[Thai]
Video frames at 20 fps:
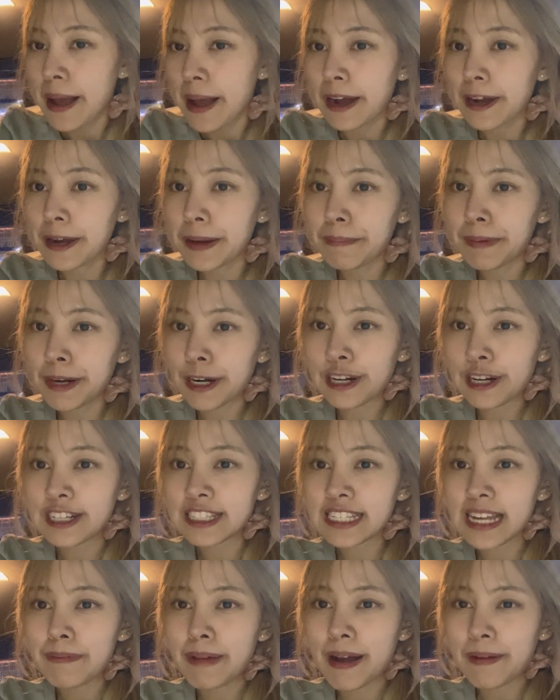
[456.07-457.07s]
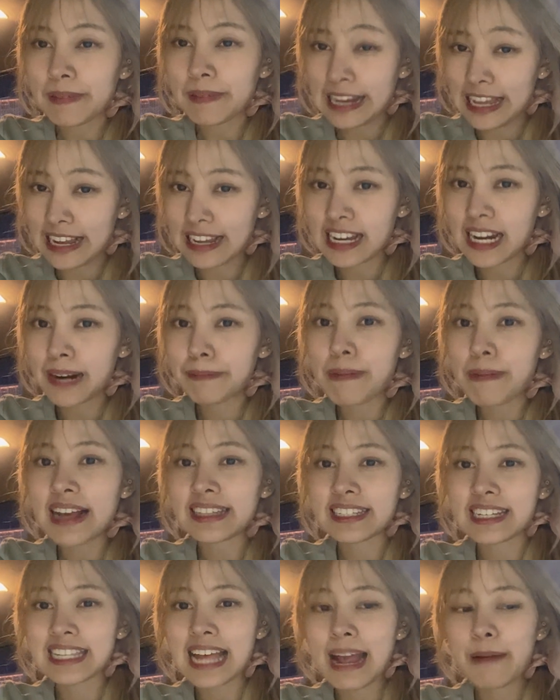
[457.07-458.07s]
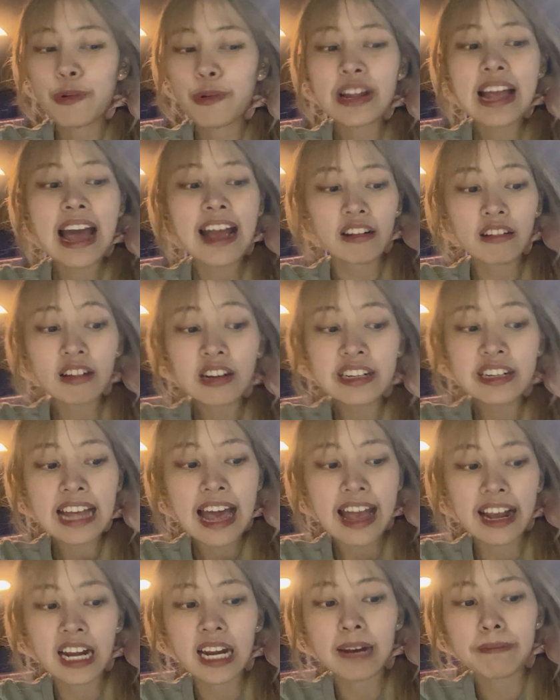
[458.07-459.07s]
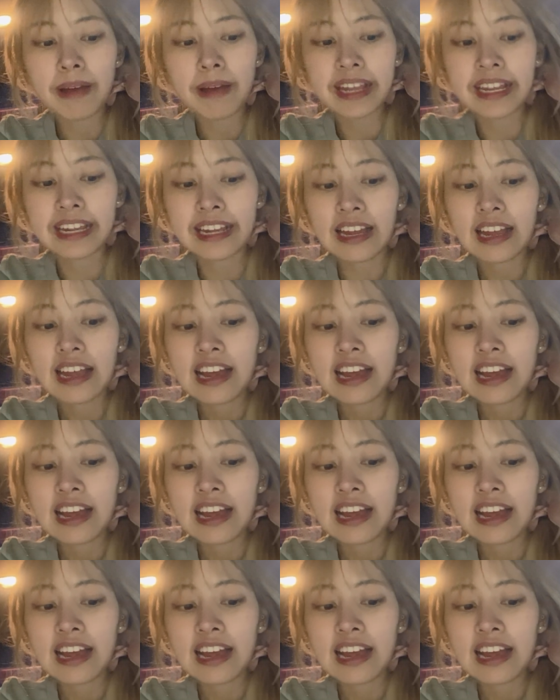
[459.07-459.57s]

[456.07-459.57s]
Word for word: คือมันก็จะแบบเล็กเกินไปแต่ไซส์ผู้ใหญ่ก็คือใหญ่เกินไปอีก